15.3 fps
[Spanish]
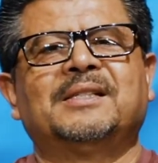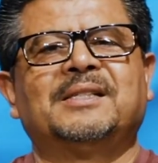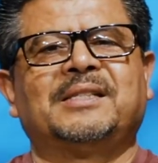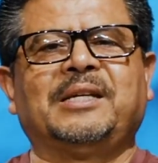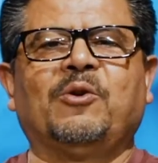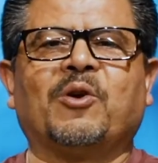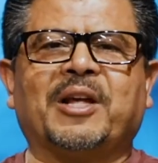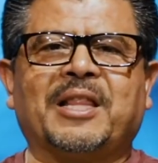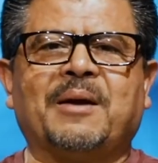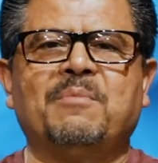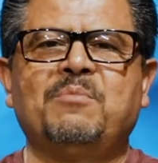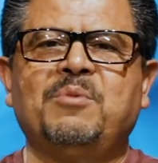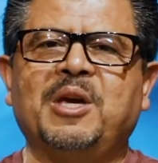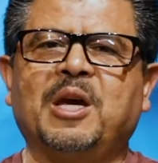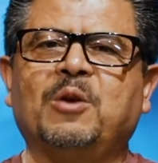sino que
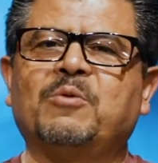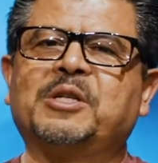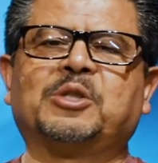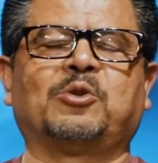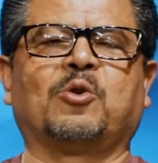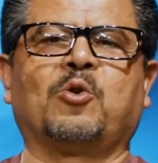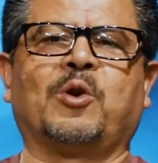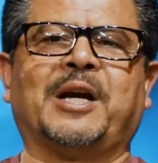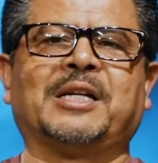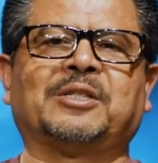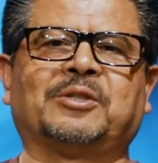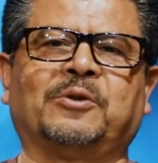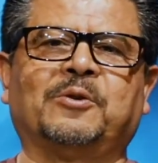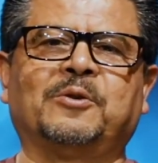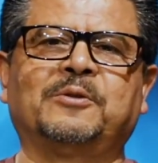también nuestro
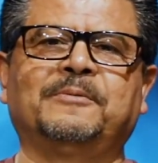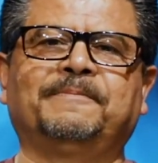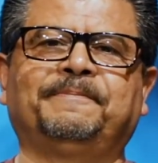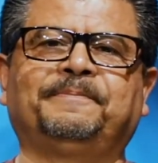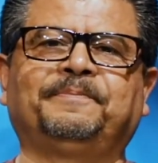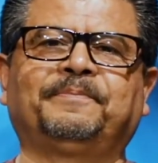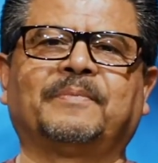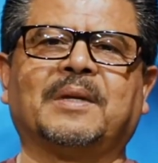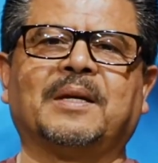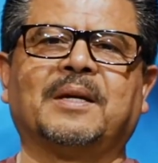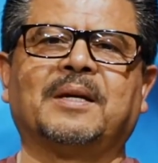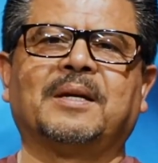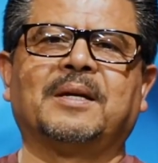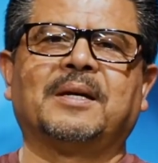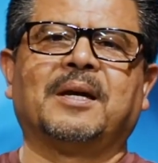corazón
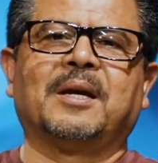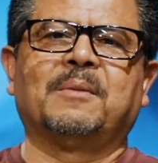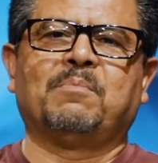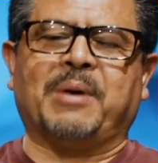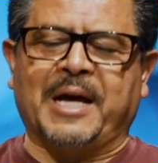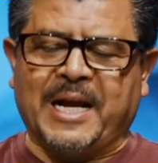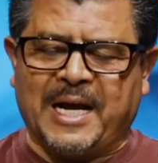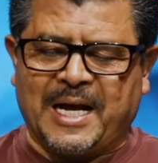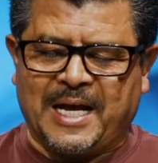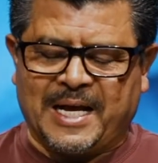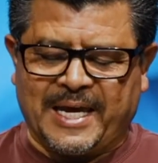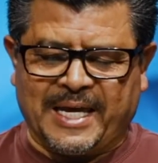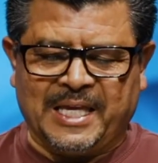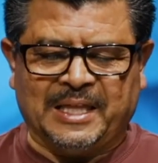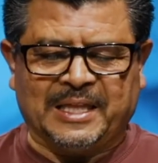
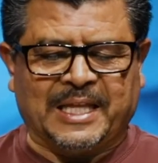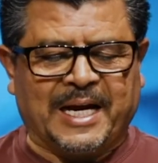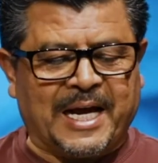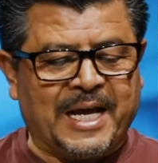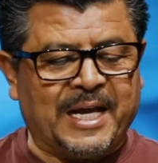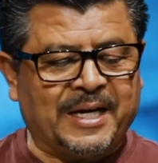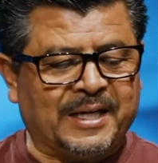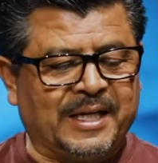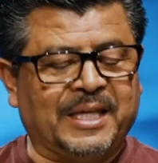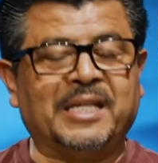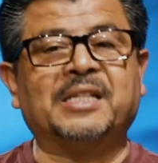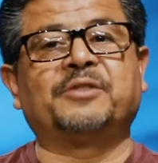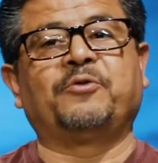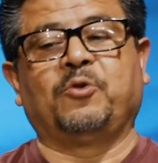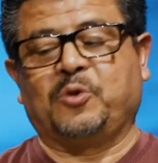para entrar y
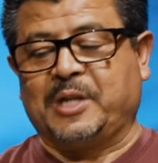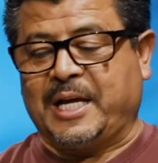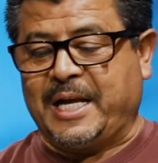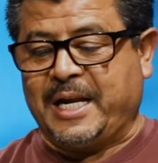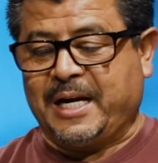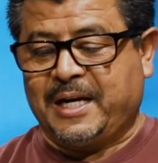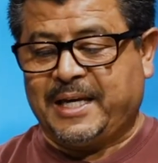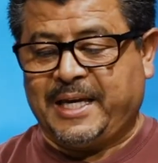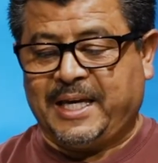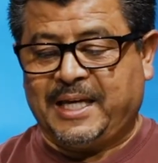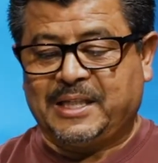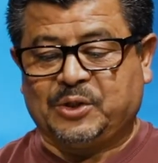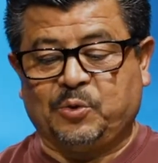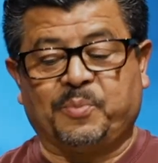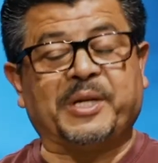disfrutar
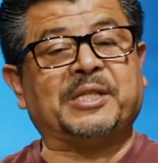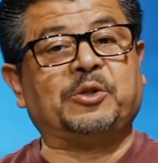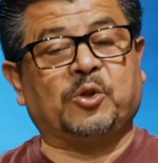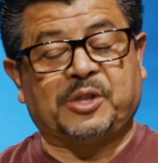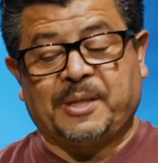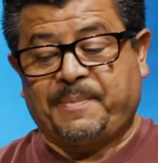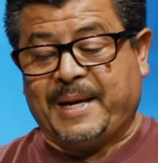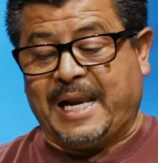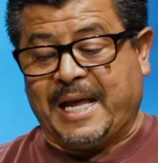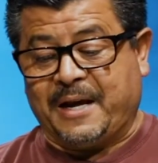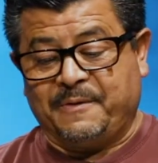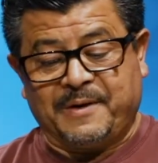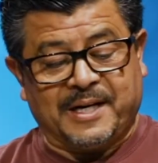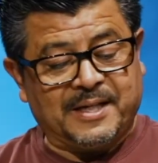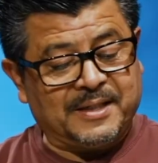eh, su preciosa
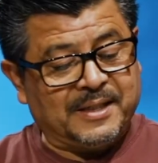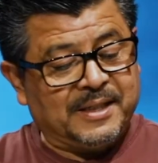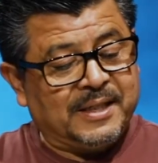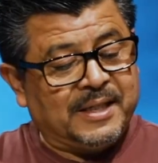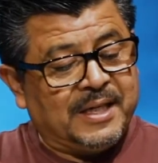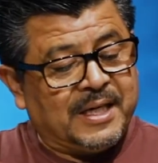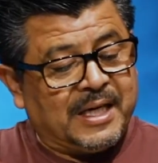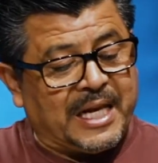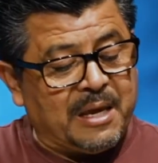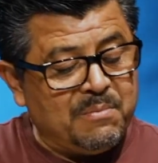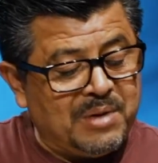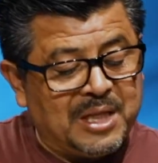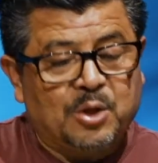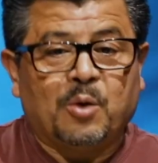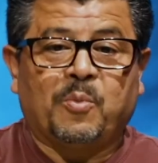palabra. Le
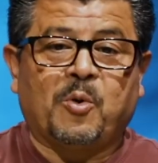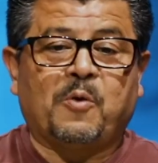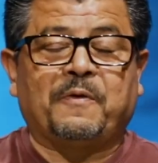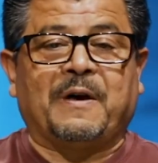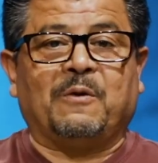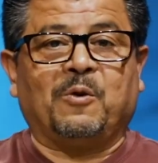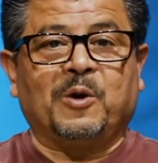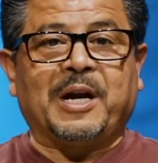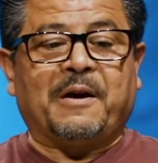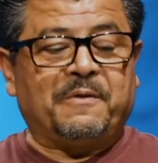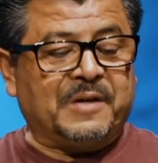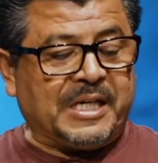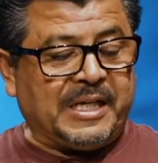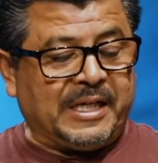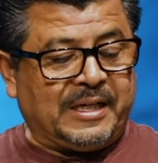invito por favor a
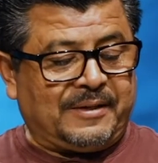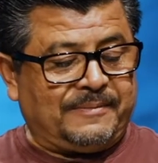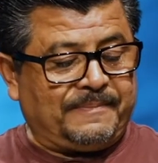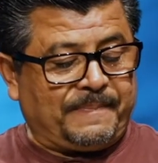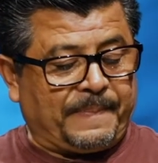abrir